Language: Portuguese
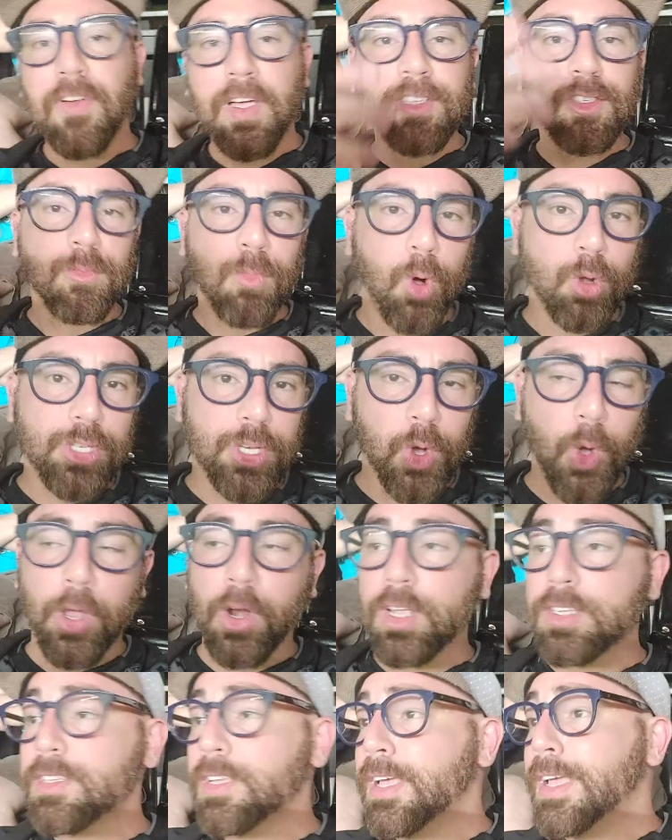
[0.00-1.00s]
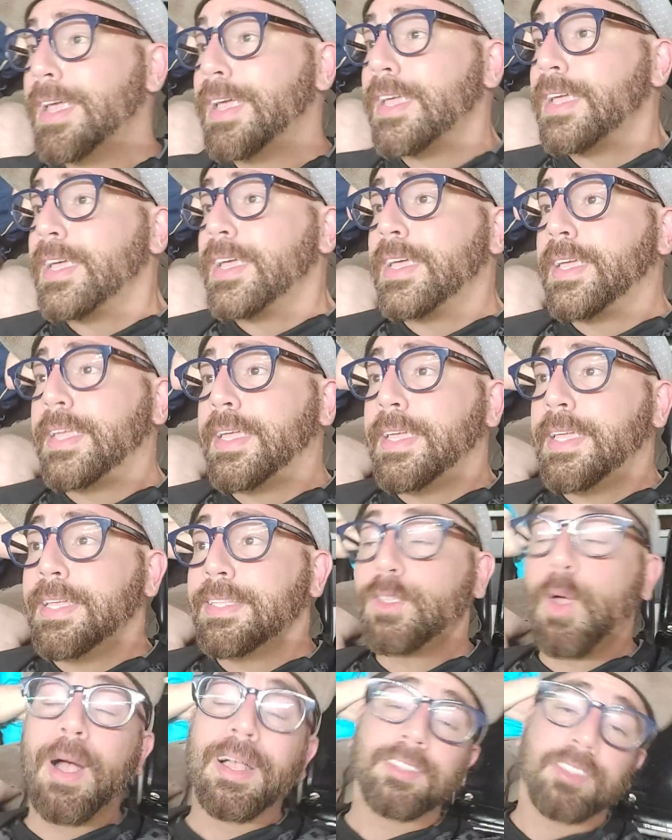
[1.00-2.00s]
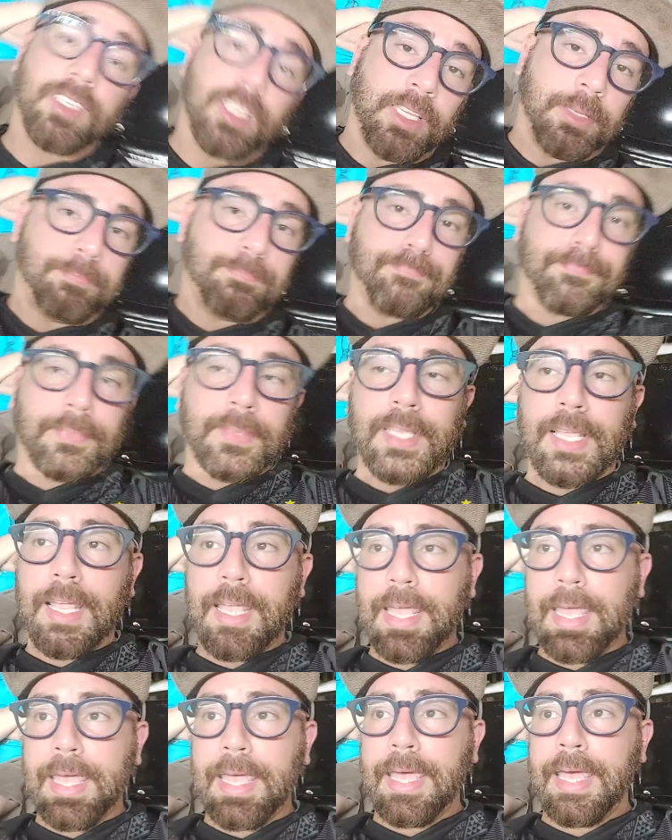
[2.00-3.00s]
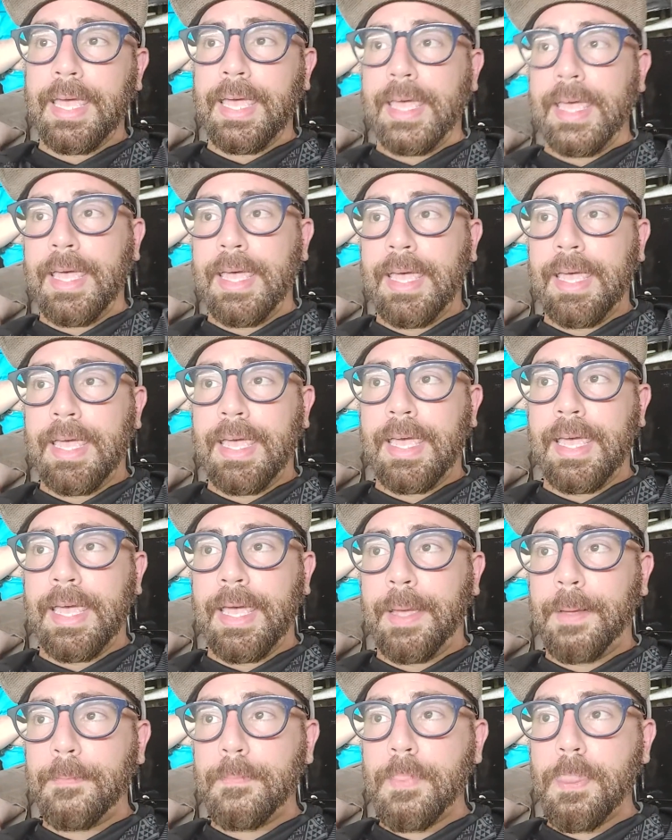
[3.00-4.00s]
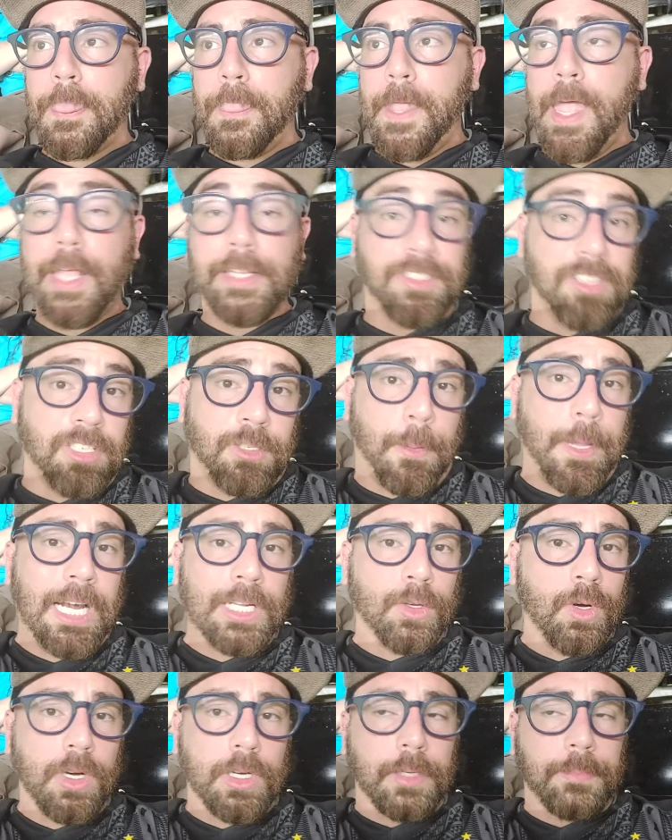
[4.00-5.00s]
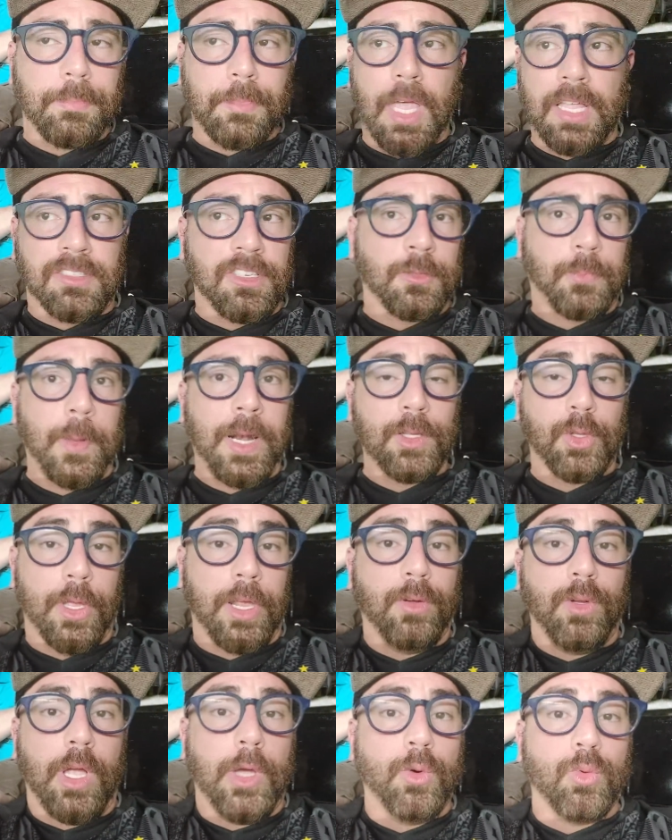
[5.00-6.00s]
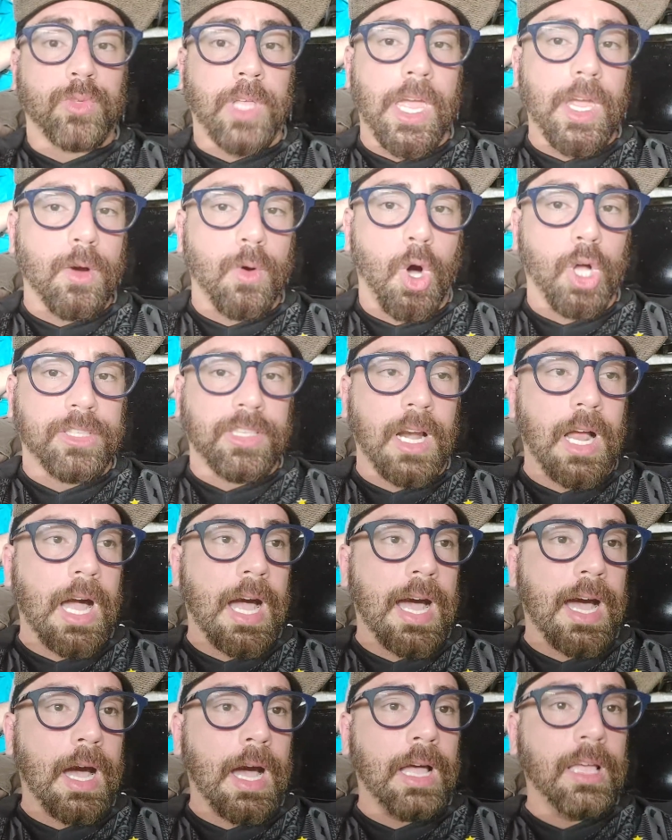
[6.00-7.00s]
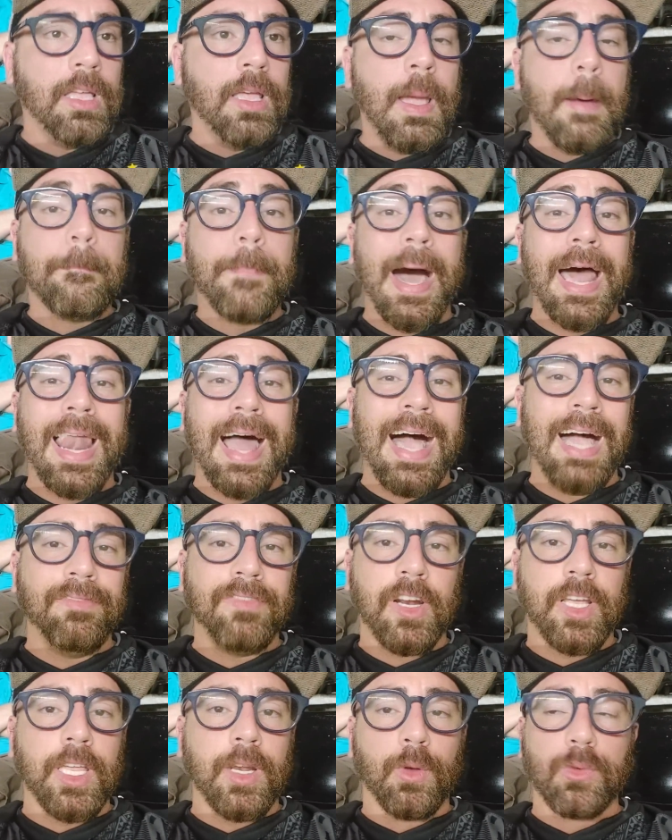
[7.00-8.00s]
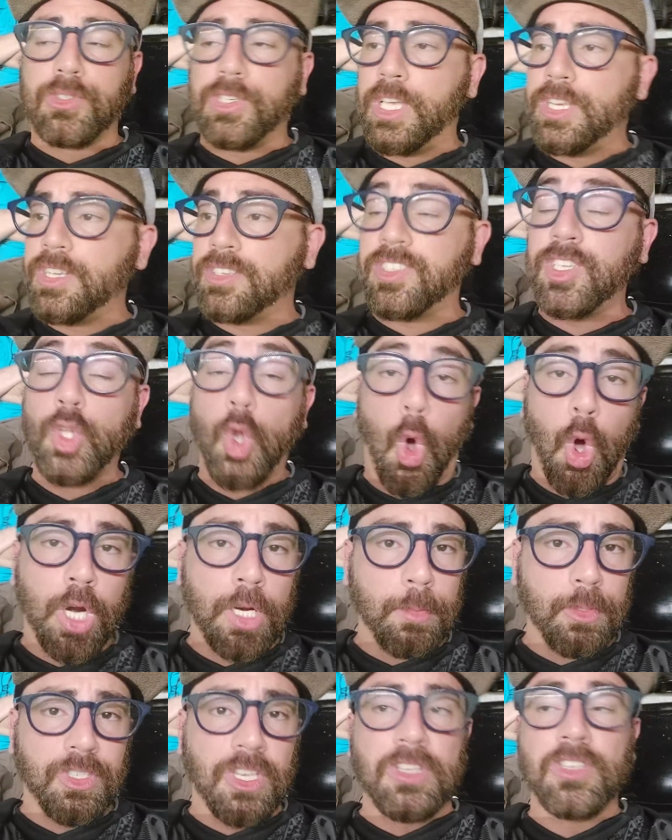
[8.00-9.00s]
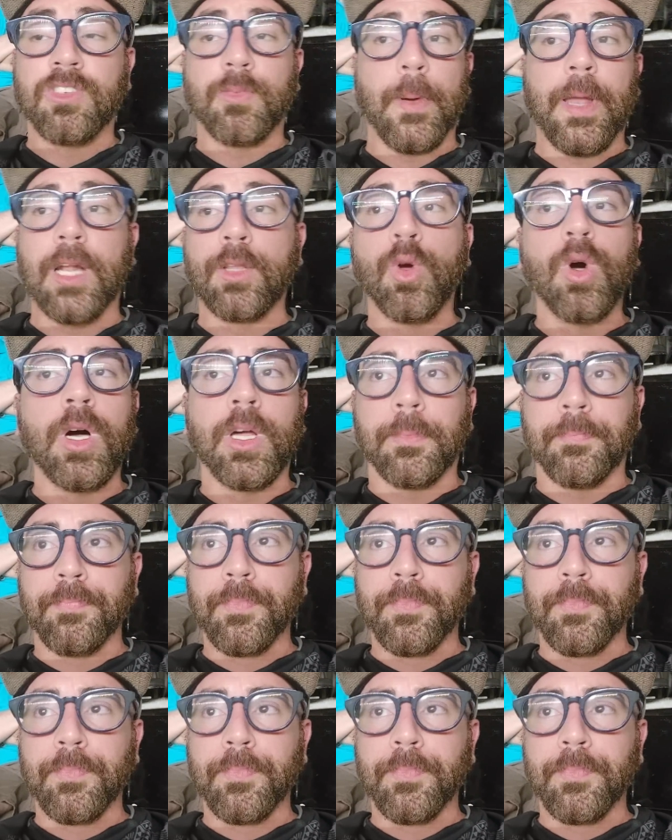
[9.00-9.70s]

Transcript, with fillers: fez um monte de coisa. Então, assim, é, é desesperador. É desesperador. Eu, eu não tenho outra palavra que não seja sinônimos de desesperador.